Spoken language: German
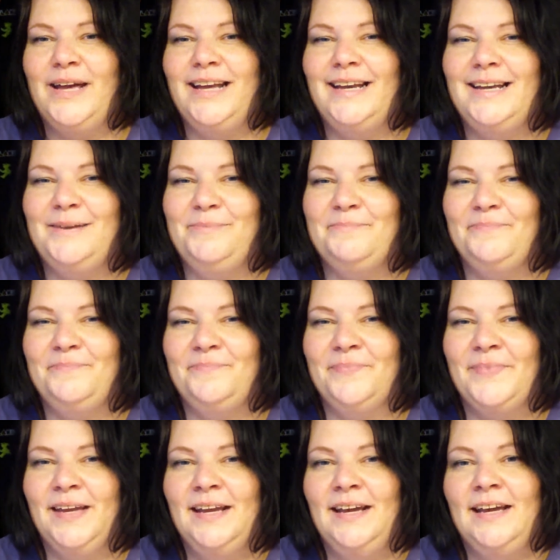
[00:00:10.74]
Lieben,
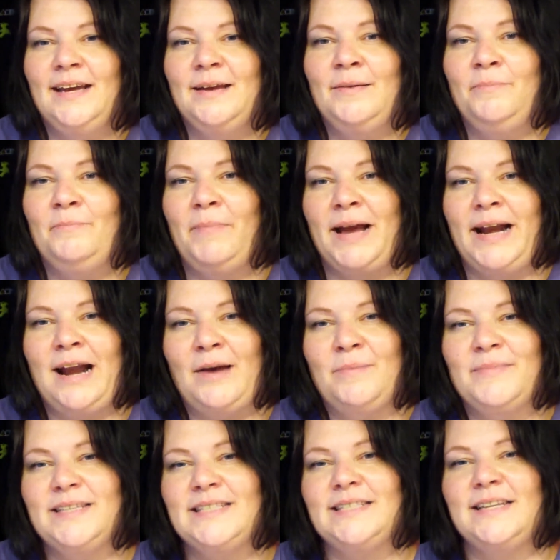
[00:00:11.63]
mein
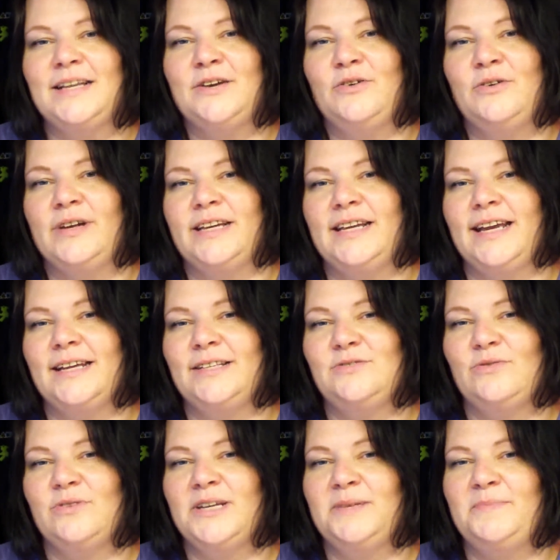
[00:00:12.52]
Name ist Nicole
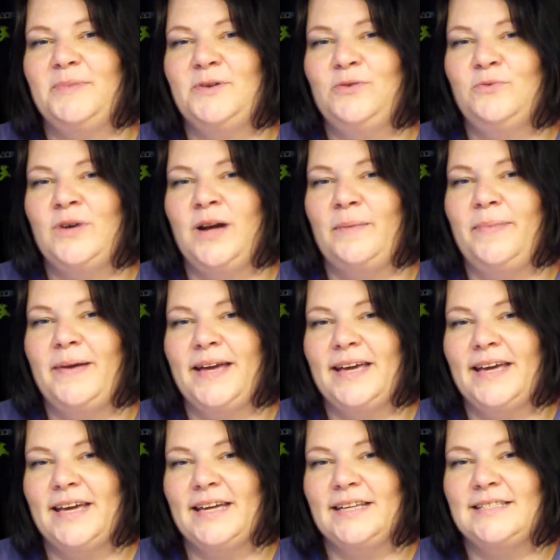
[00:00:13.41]
Tetz und ich bin
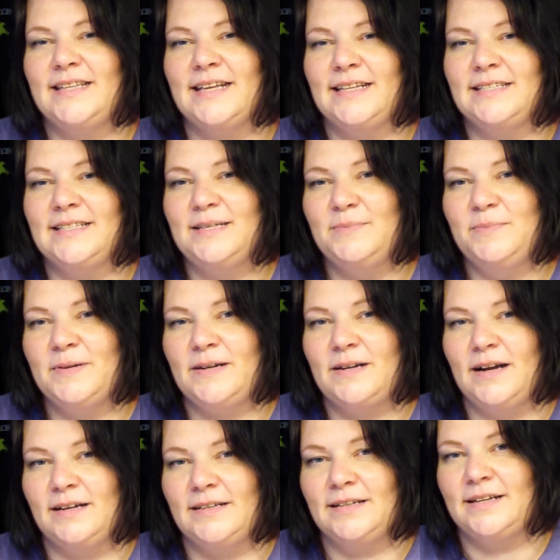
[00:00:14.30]
unabhängige
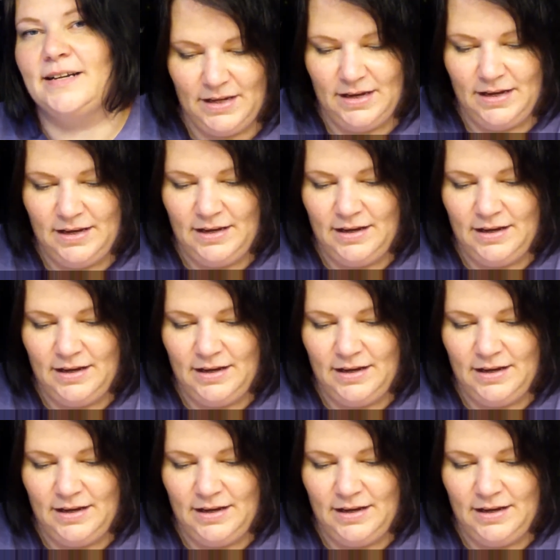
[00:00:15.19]
Sensi-Beraterin.